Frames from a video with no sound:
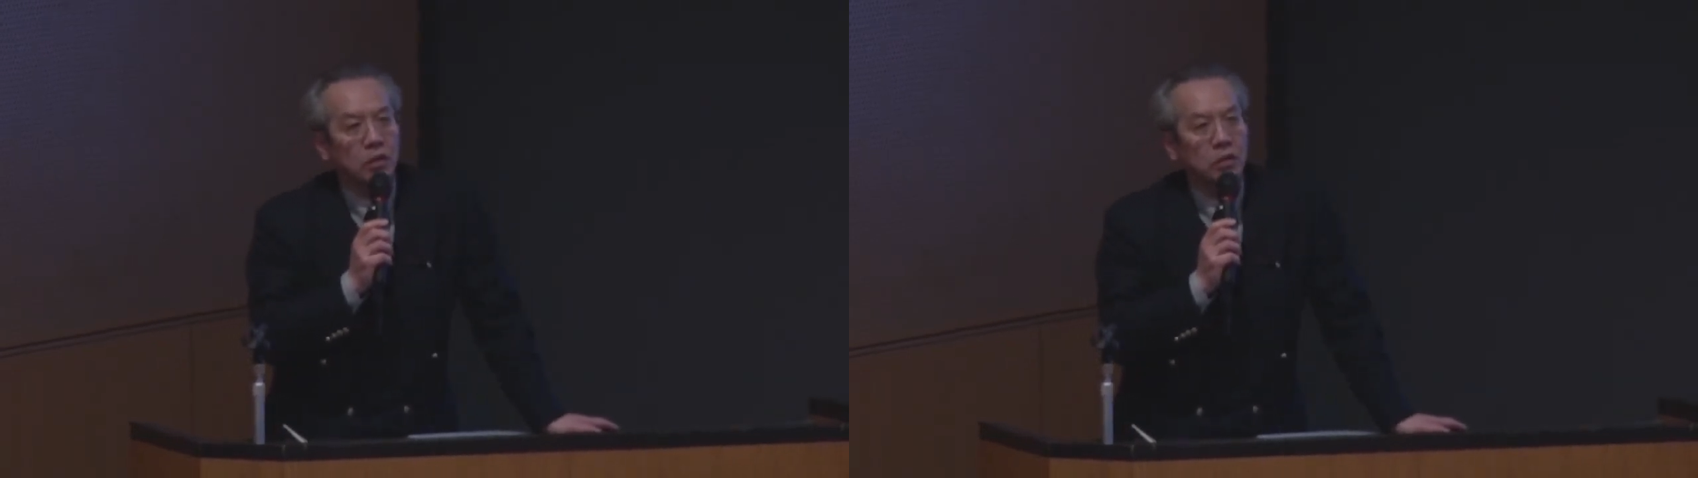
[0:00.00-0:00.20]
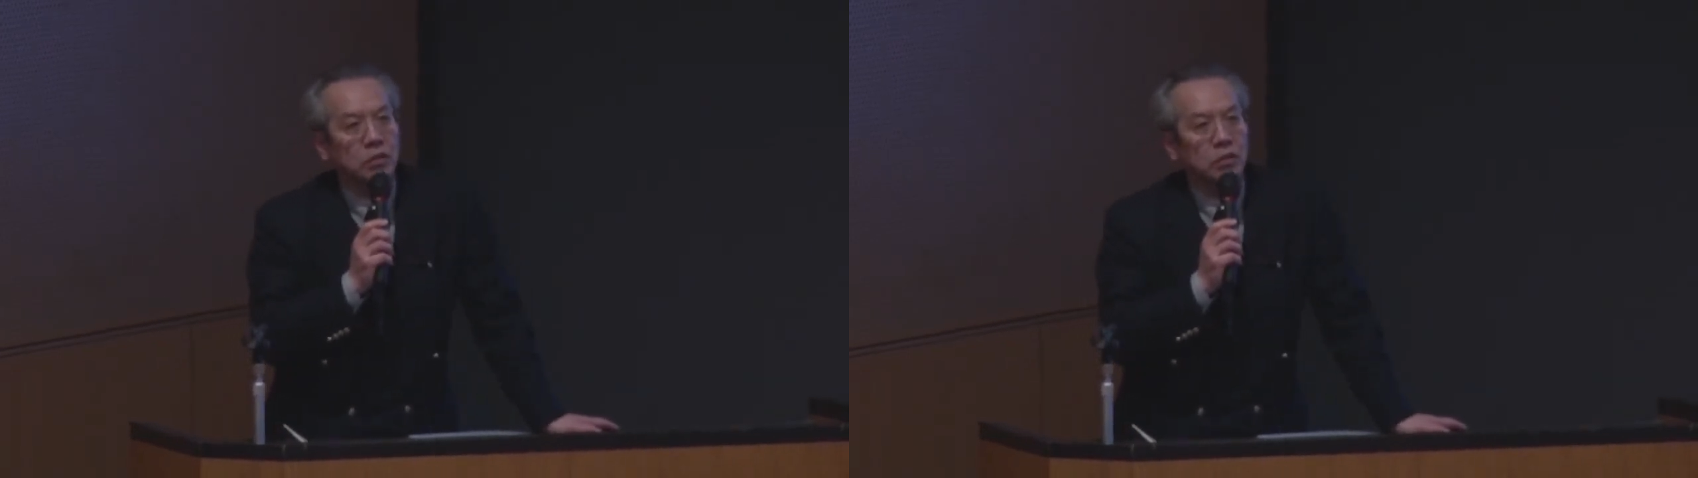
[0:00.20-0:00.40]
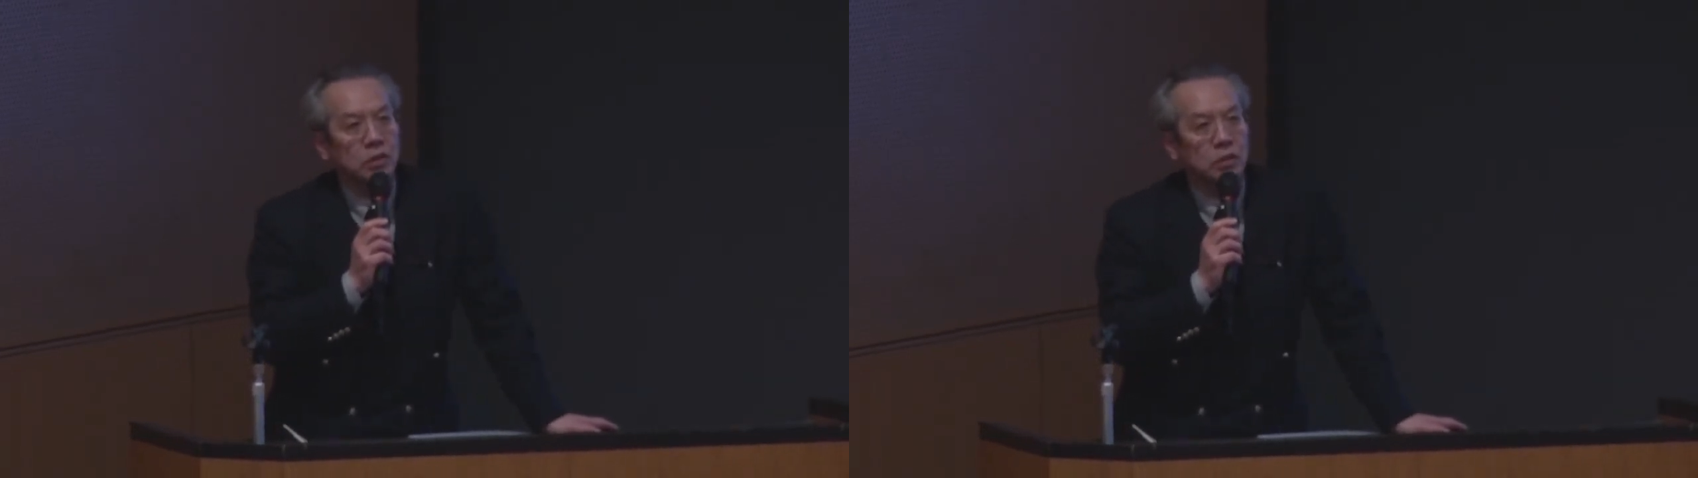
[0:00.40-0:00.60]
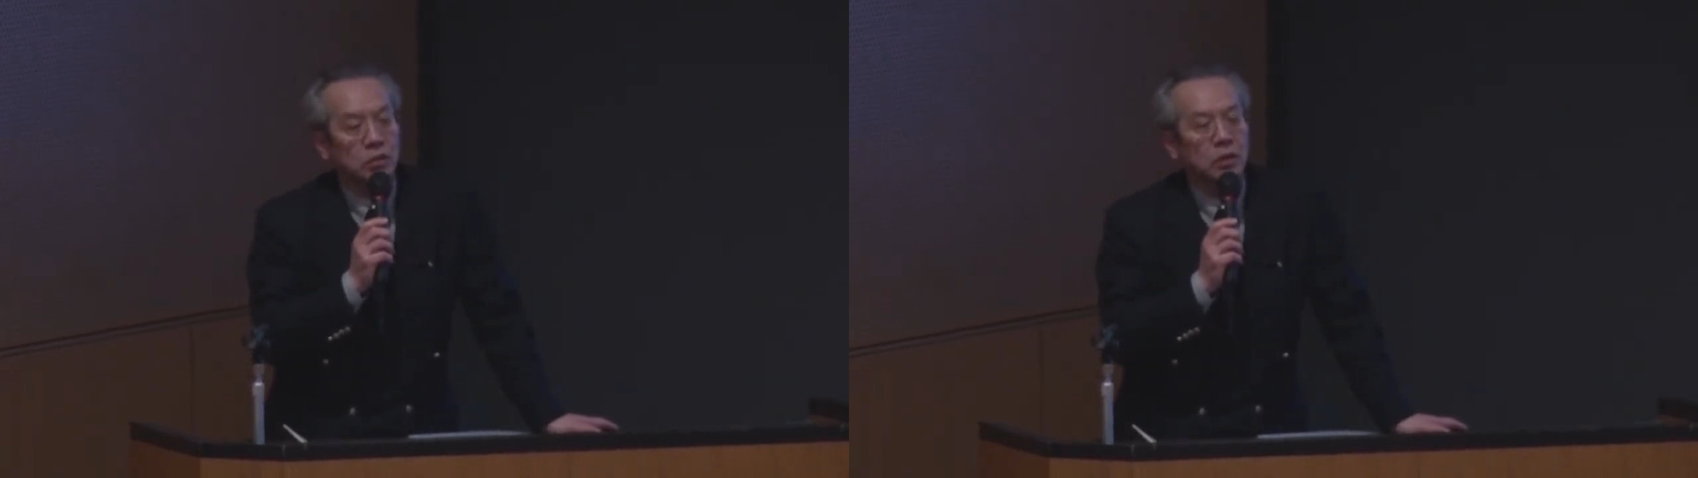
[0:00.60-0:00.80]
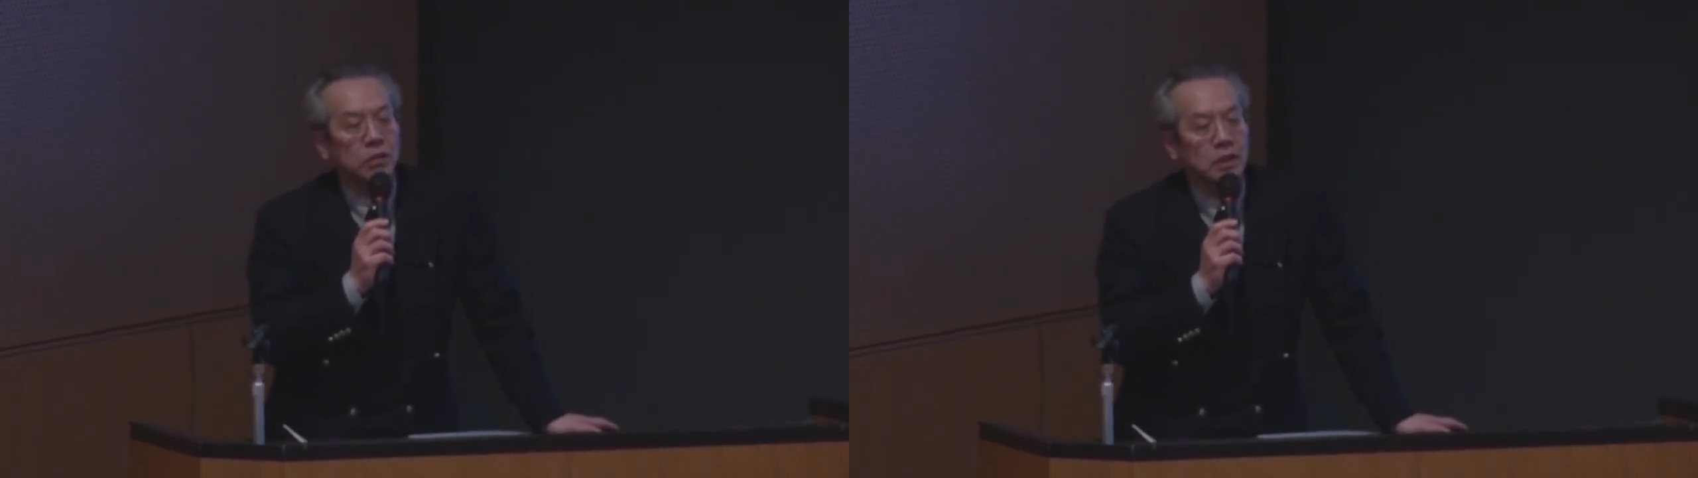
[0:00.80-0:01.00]
いうふうに
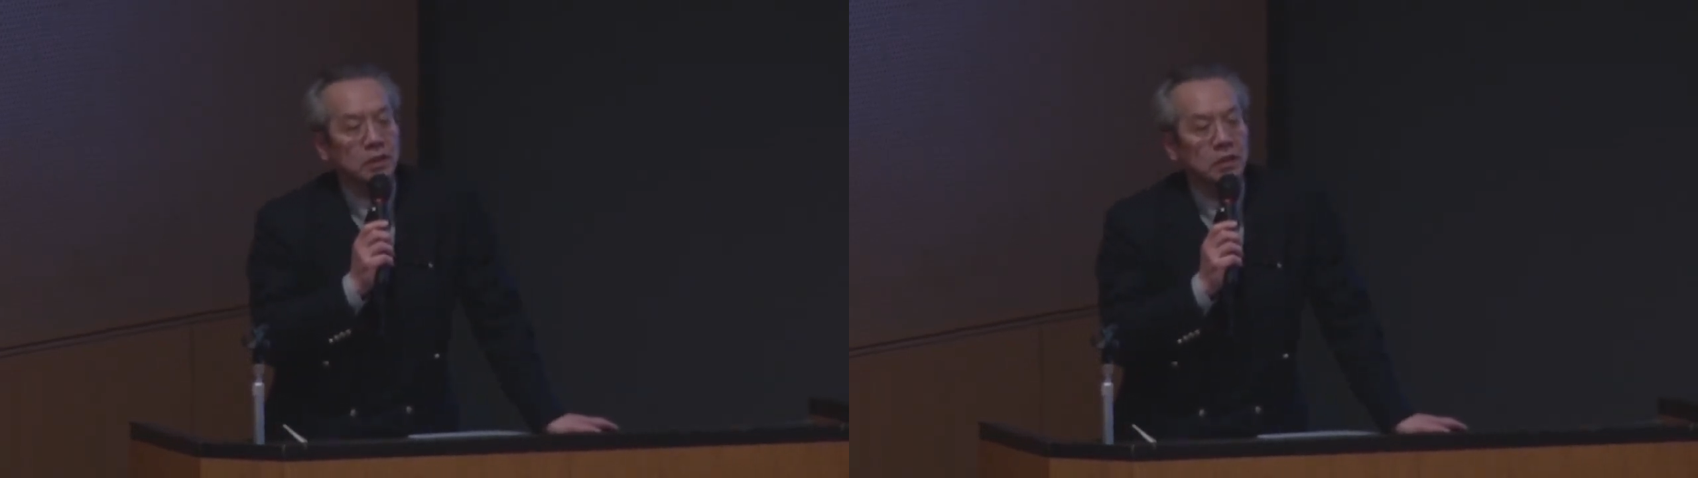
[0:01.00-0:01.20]
思いま